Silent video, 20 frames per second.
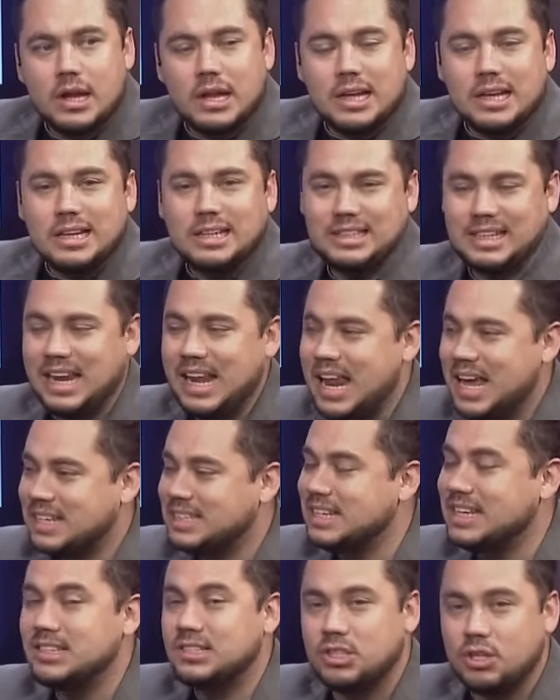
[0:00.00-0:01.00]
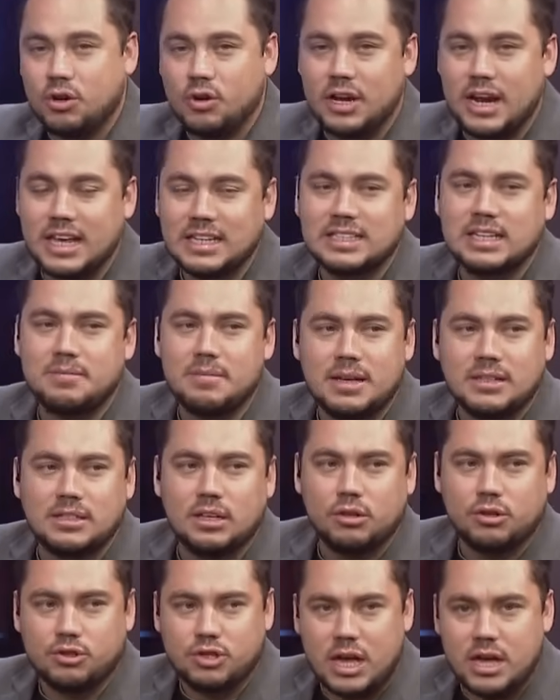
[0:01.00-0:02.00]
Si la sanción es de más de
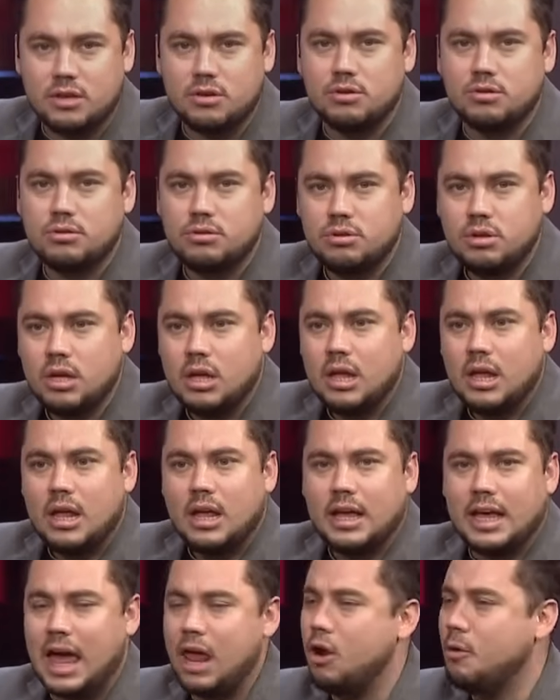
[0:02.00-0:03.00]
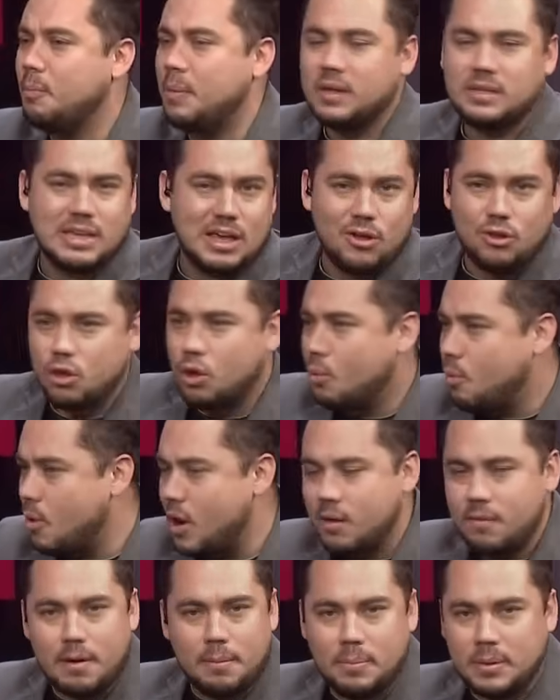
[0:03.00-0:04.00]
dos años, Harold Preciado no
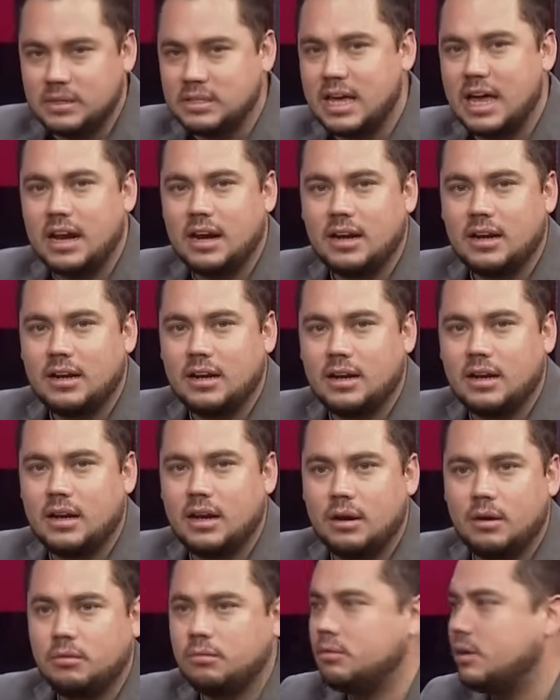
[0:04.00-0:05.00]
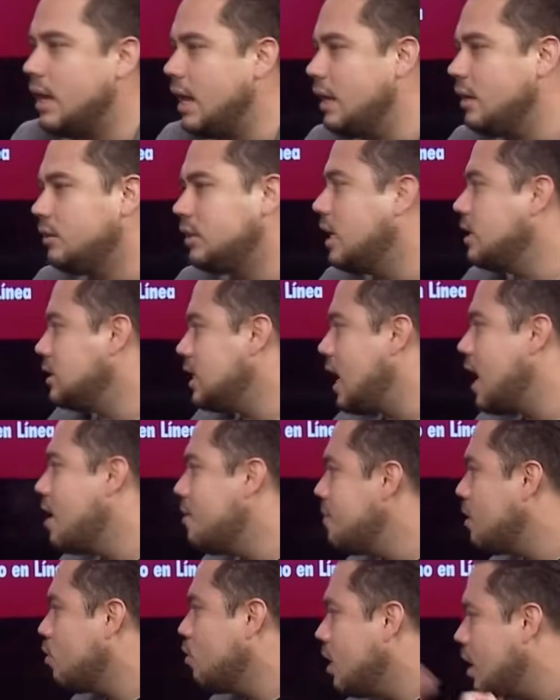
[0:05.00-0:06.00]
vuelve a pisar el
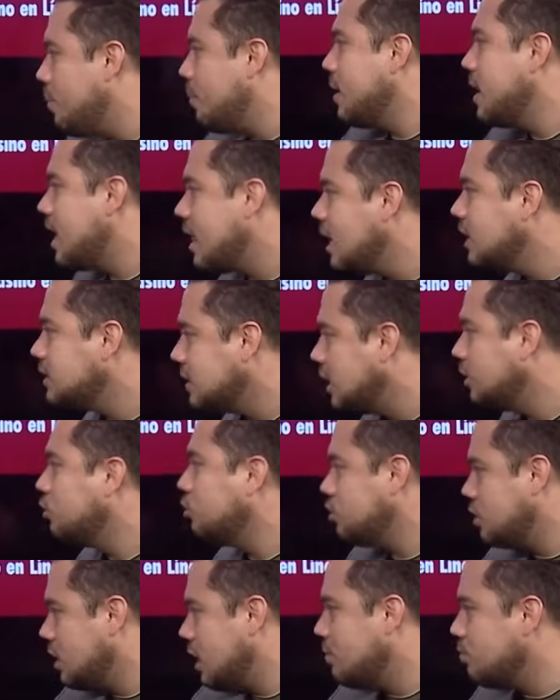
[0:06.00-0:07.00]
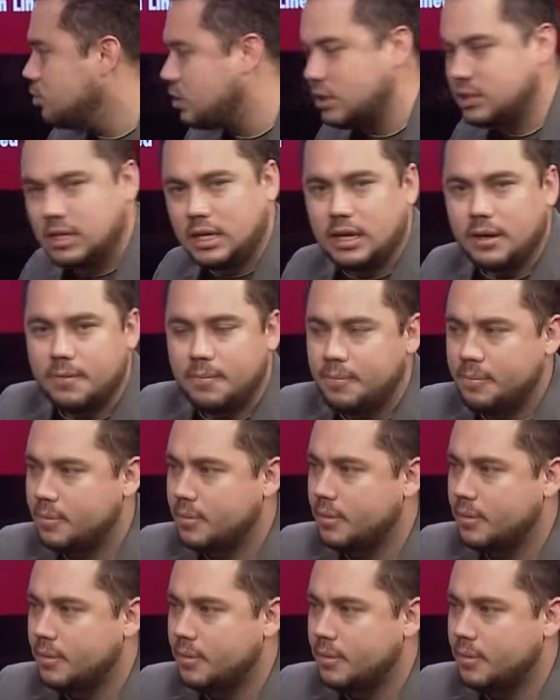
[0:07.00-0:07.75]
TCM con la pelea del Santos, digamos así. Yo ya lo veo muy